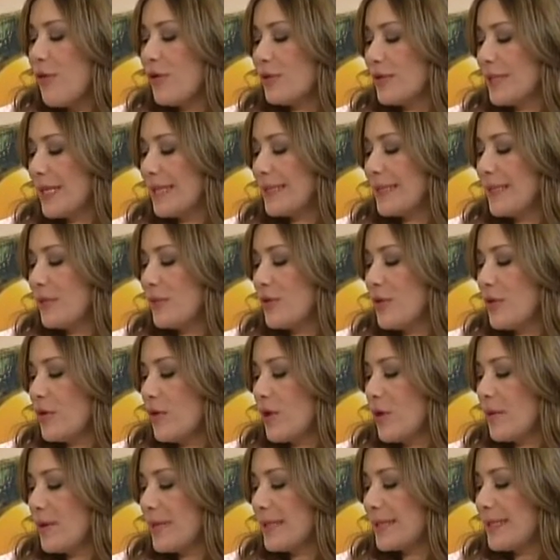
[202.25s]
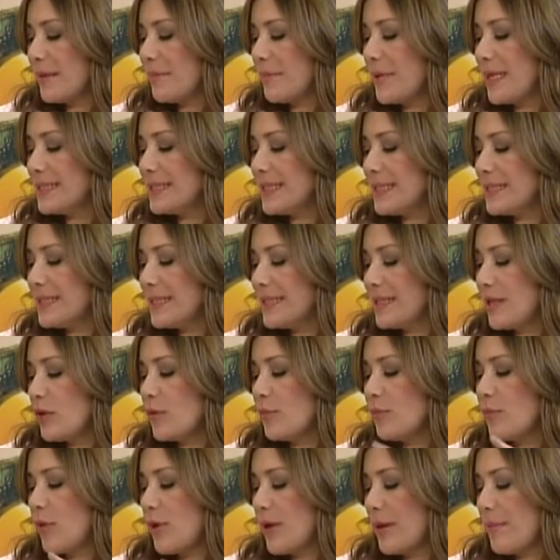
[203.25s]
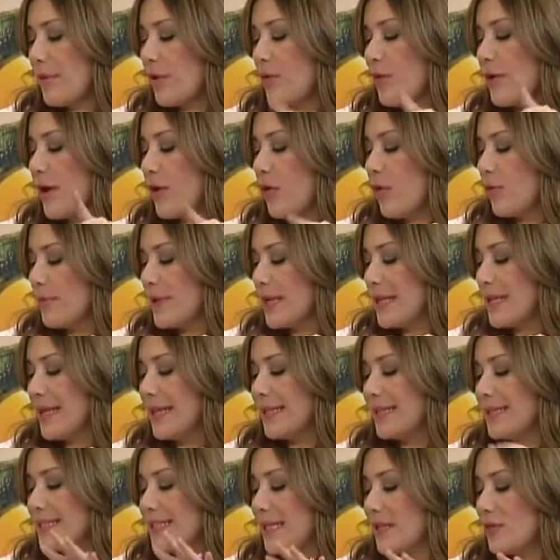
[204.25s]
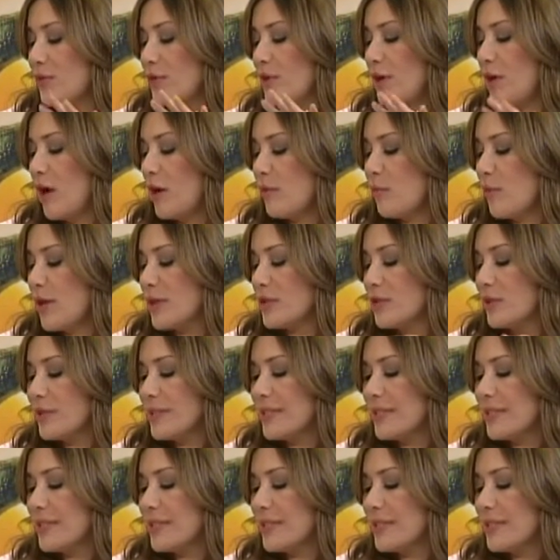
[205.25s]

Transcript: Otra que tiene un hijo de 20 meses y tiene un problema con la comida, el desayuno, el almuerzo,